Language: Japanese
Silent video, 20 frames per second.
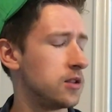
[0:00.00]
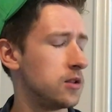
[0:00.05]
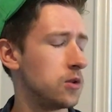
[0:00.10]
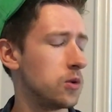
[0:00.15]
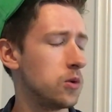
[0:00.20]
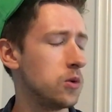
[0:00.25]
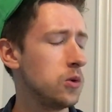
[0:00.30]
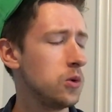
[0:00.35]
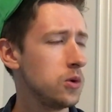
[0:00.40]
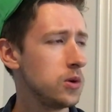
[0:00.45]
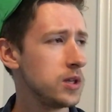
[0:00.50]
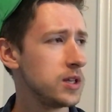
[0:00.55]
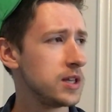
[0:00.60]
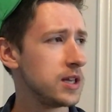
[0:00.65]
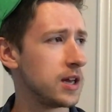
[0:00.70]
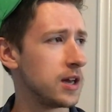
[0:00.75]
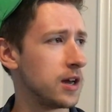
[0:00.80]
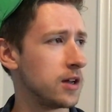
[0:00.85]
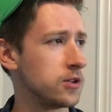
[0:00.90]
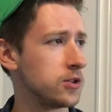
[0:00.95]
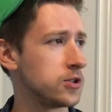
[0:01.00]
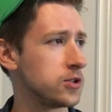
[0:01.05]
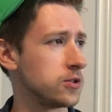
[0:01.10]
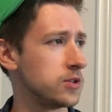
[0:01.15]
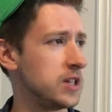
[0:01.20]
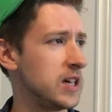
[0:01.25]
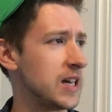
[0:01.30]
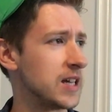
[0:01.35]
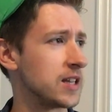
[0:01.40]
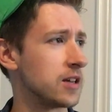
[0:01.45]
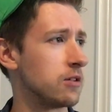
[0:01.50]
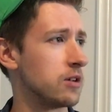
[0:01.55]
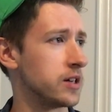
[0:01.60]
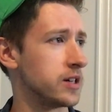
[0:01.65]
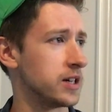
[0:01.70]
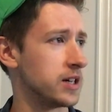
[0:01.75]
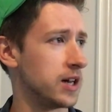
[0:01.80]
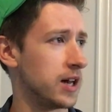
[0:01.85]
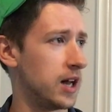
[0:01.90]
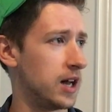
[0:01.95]
どうりで人逃げたわ
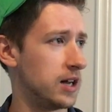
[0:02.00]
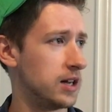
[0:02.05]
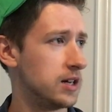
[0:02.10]
けか。